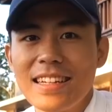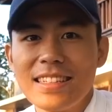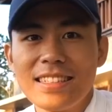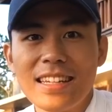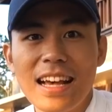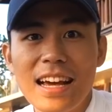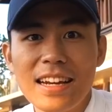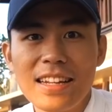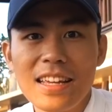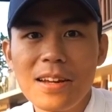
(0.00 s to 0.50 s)

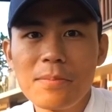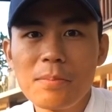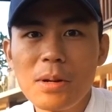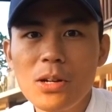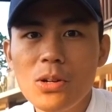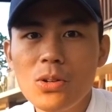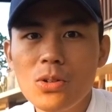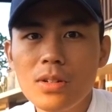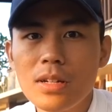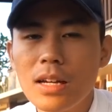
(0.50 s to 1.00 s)
Seharian
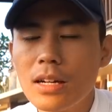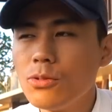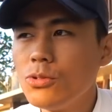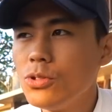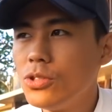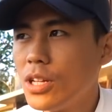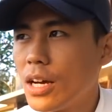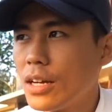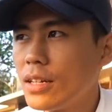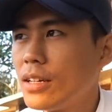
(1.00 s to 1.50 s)
mendung dan
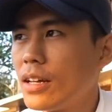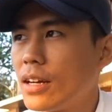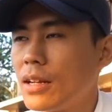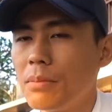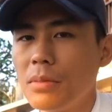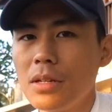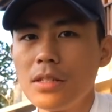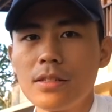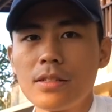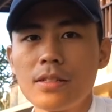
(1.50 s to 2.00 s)
hujan
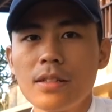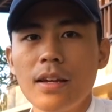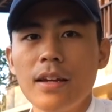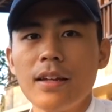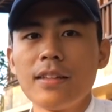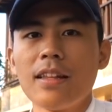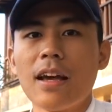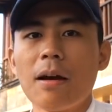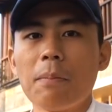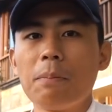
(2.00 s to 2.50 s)
gerimis,
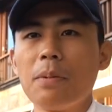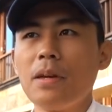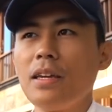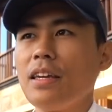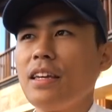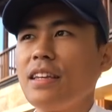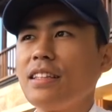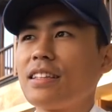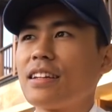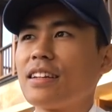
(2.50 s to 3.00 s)

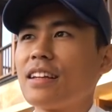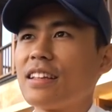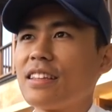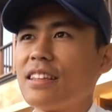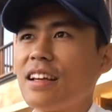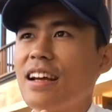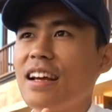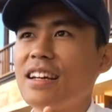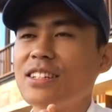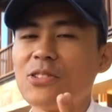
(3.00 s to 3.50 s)
tapi
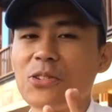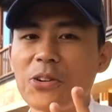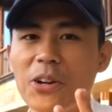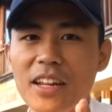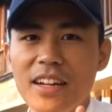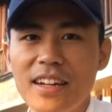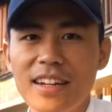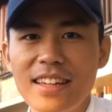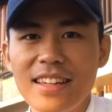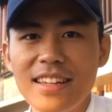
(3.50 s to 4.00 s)
ternyata
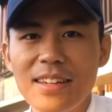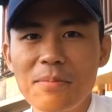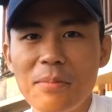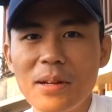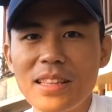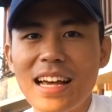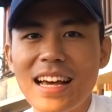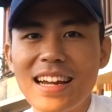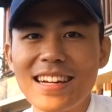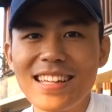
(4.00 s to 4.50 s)
sore ini
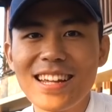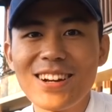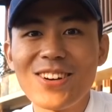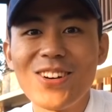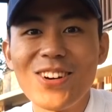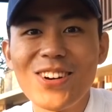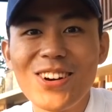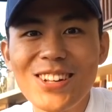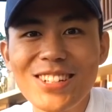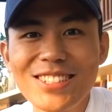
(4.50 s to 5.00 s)
mataharinya
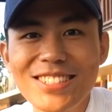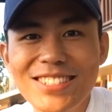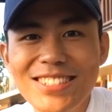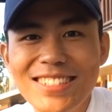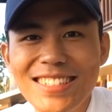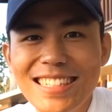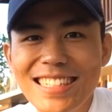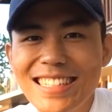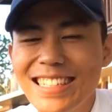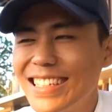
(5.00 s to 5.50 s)
nongol
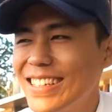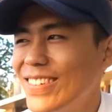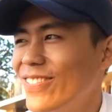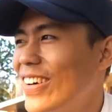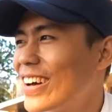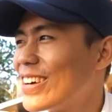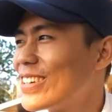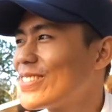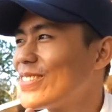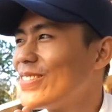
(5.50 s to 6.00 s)
cuy, jadi
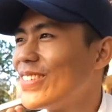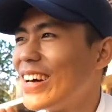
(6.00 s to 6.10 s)
bagus